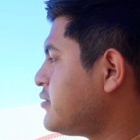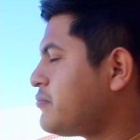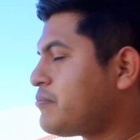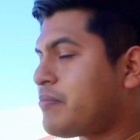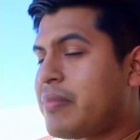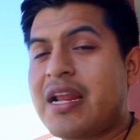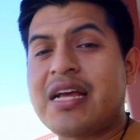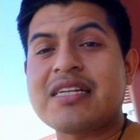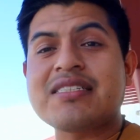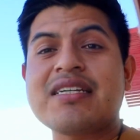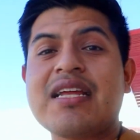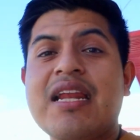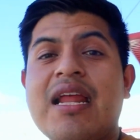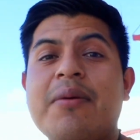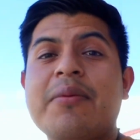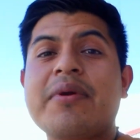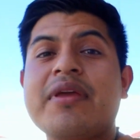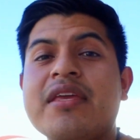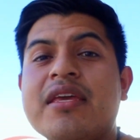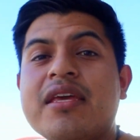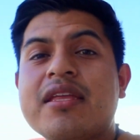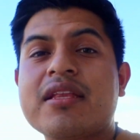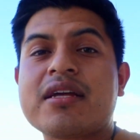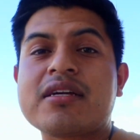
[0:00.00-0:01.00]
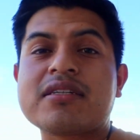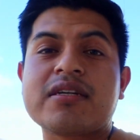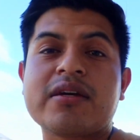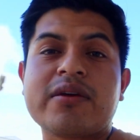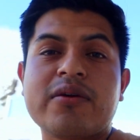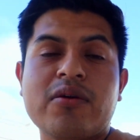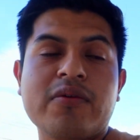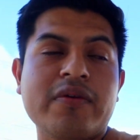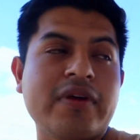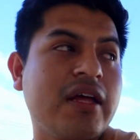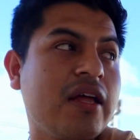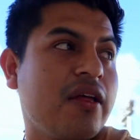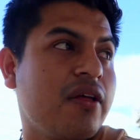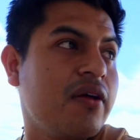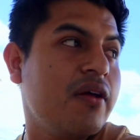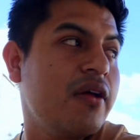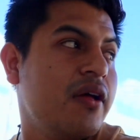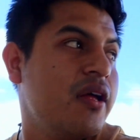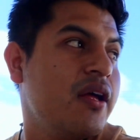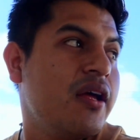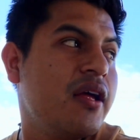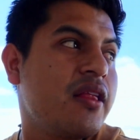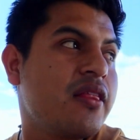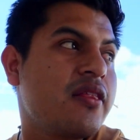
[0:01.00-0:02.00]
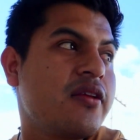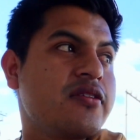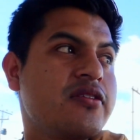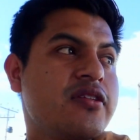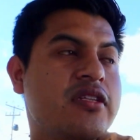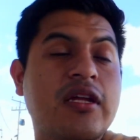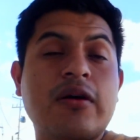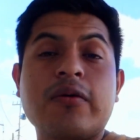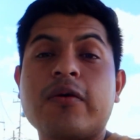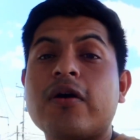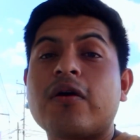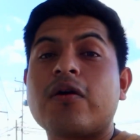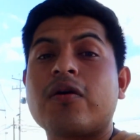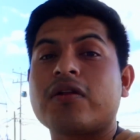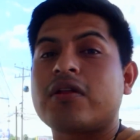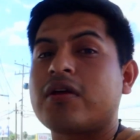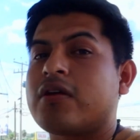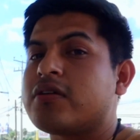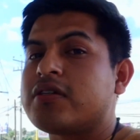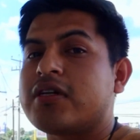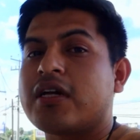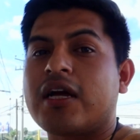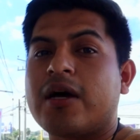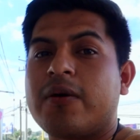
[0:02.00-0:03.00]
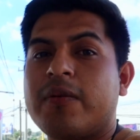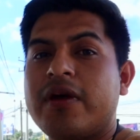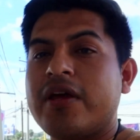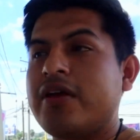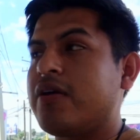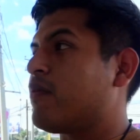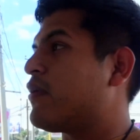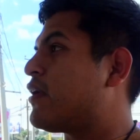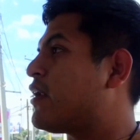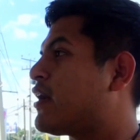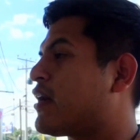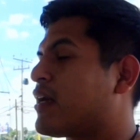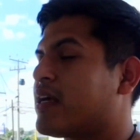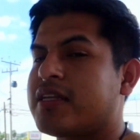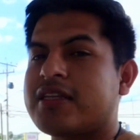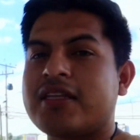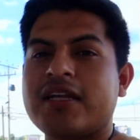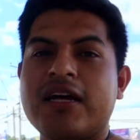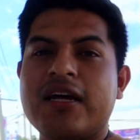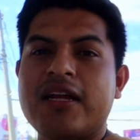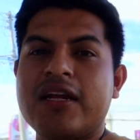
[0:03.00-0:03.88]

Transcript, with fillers: Plaza La Viñita, se me había olvidado. Entonces ahorita vamos a cortarnos el cabello, ven, aquí está